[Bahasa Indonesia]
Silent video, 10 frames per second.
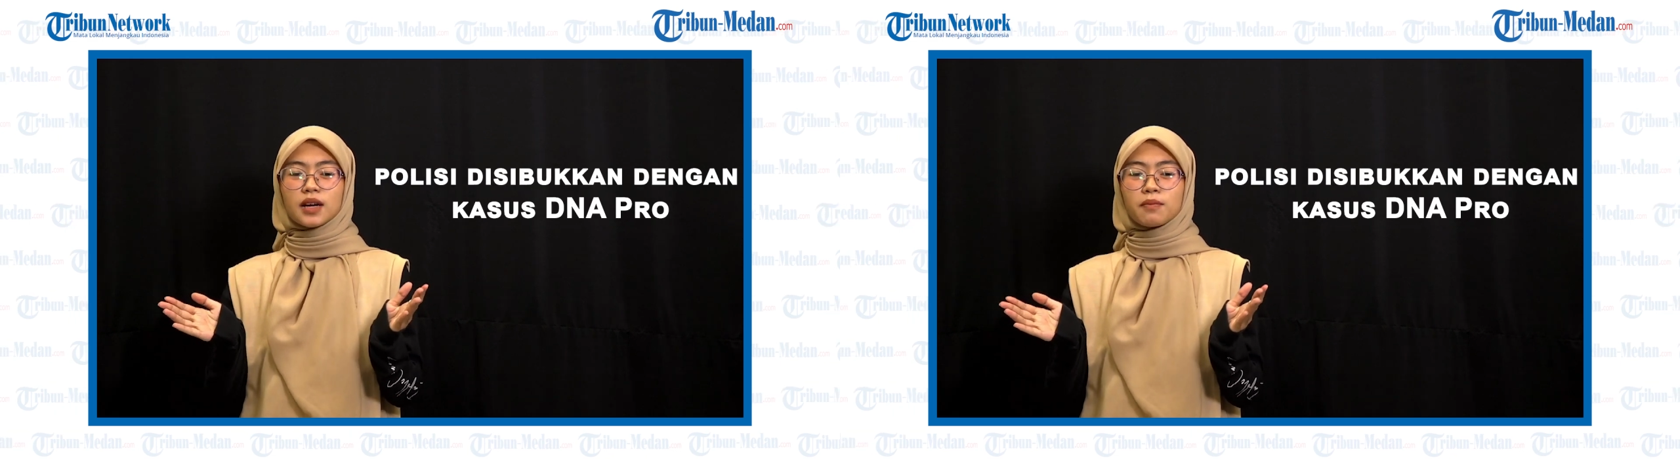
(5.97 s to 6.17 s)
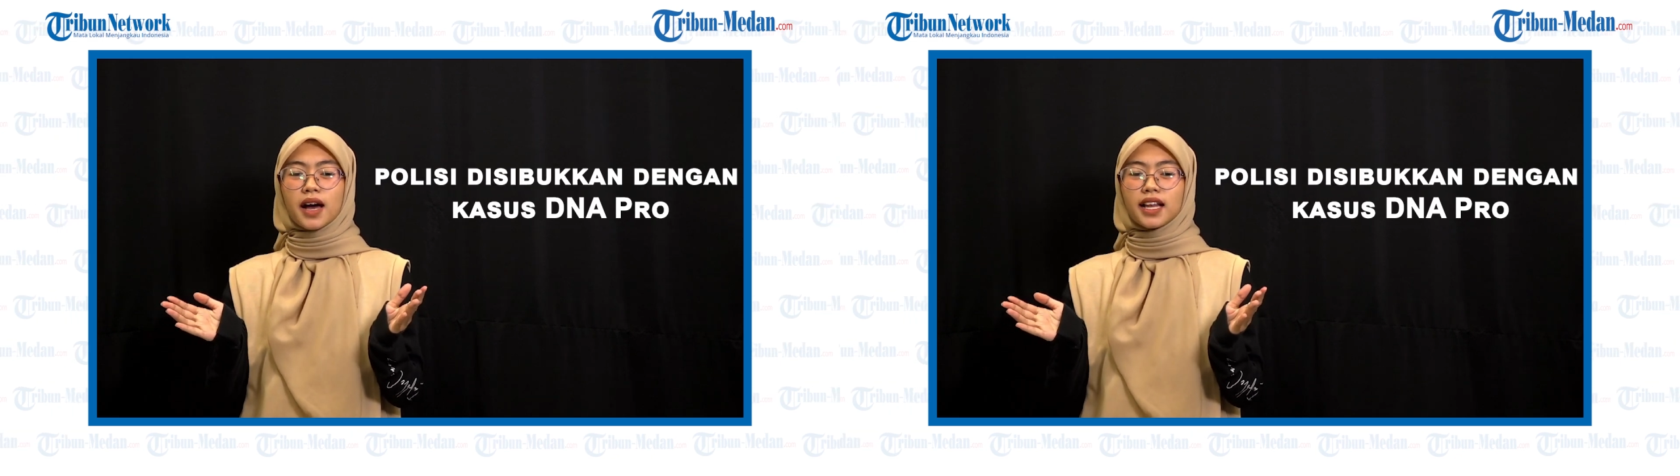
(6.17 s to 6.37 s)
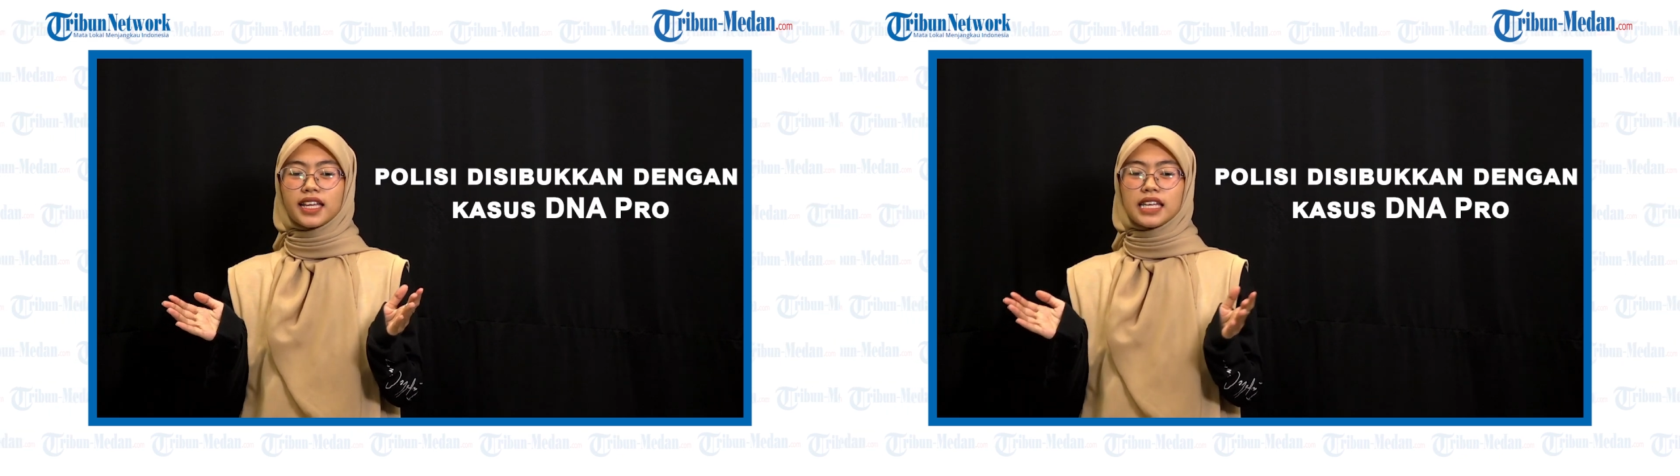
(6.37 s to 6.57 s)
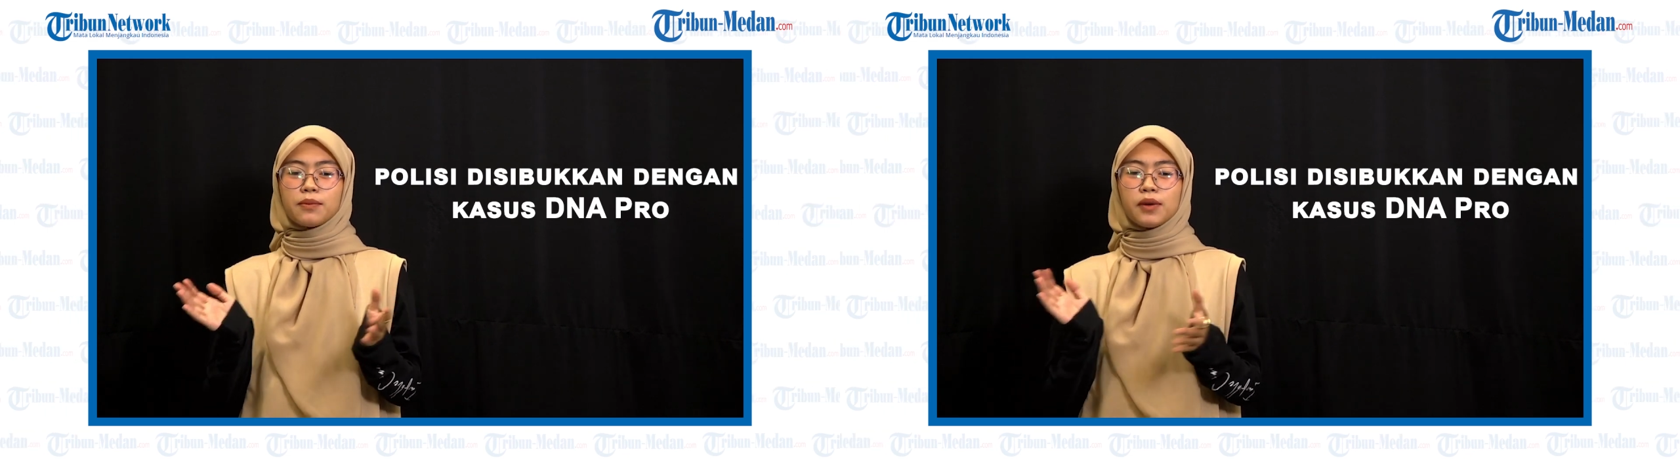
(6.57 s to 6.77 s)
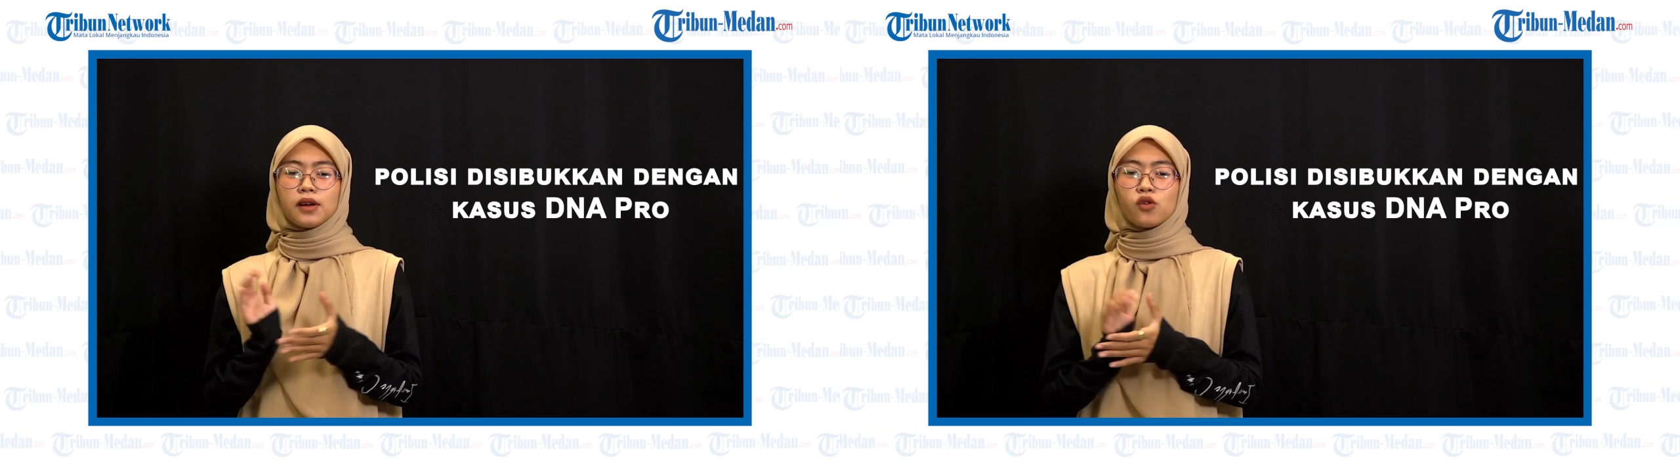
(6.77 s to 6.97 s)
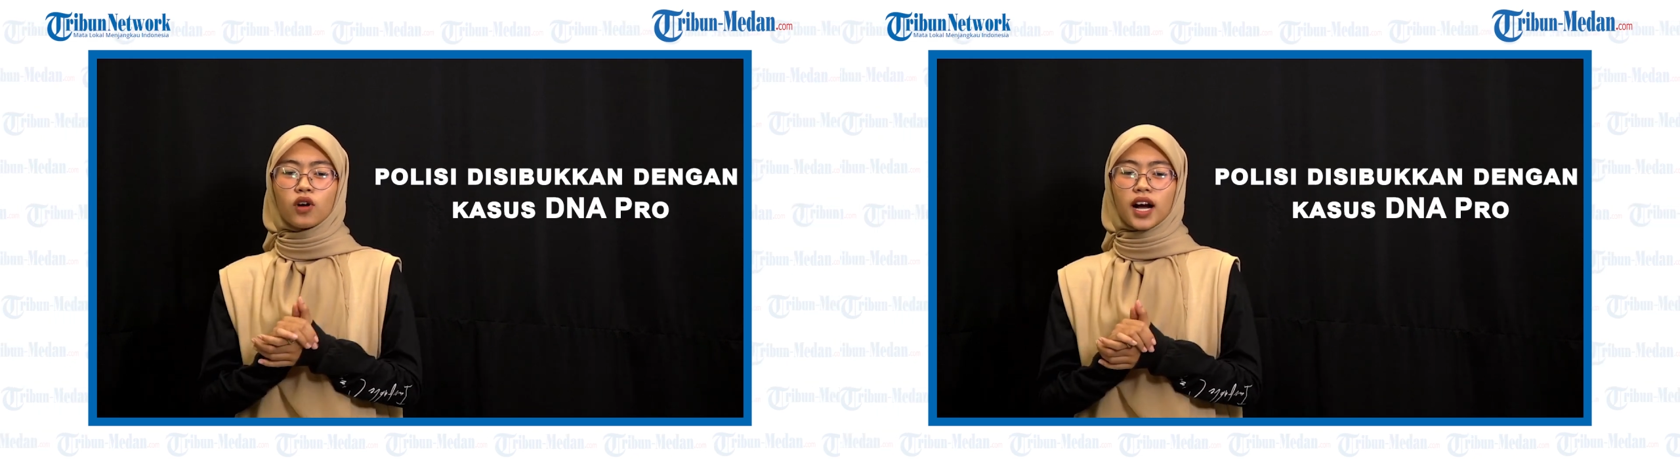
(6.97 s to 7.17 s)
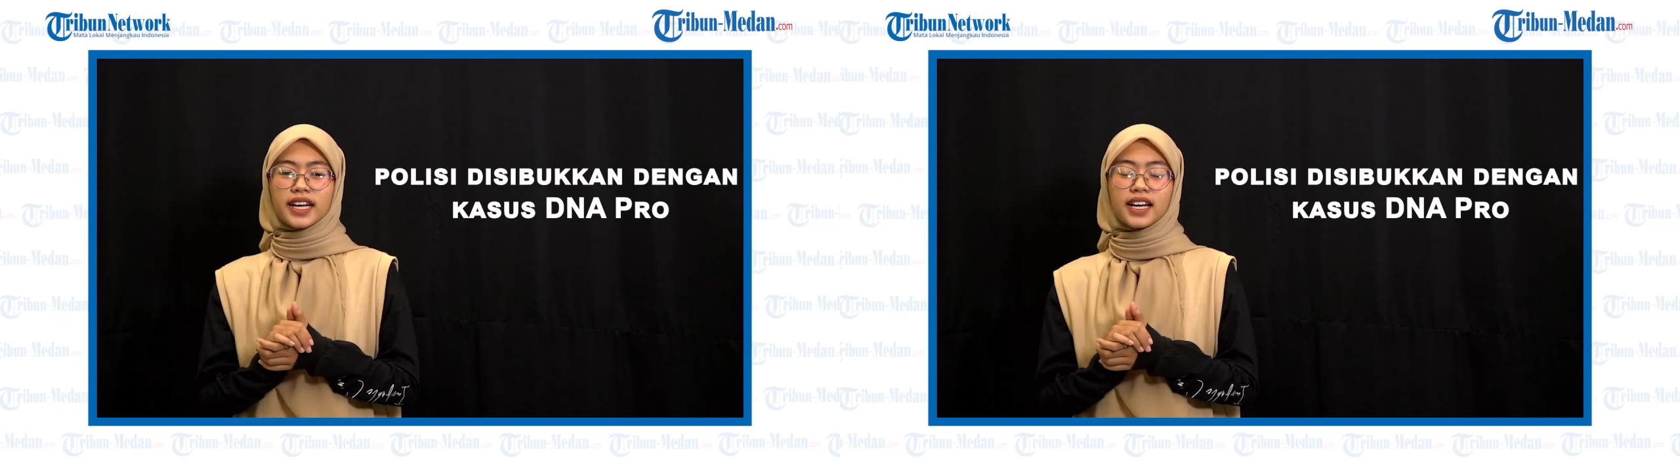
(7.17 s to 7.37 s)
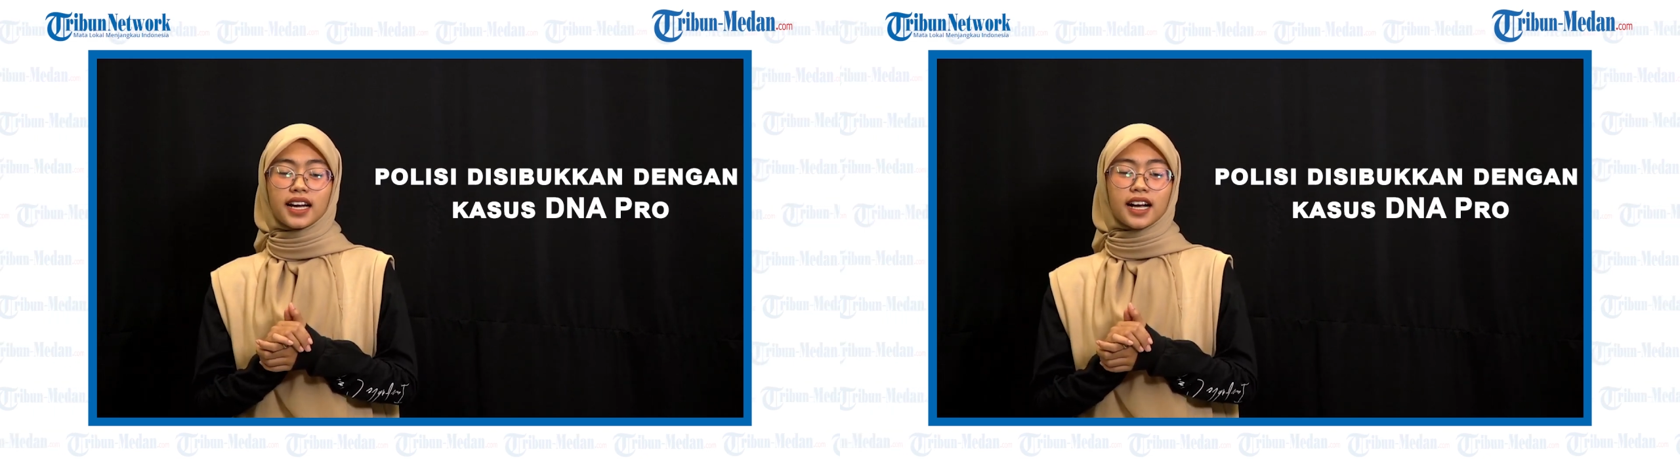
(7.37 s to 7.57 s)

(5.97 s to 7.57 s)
kembali dibingungkan dengan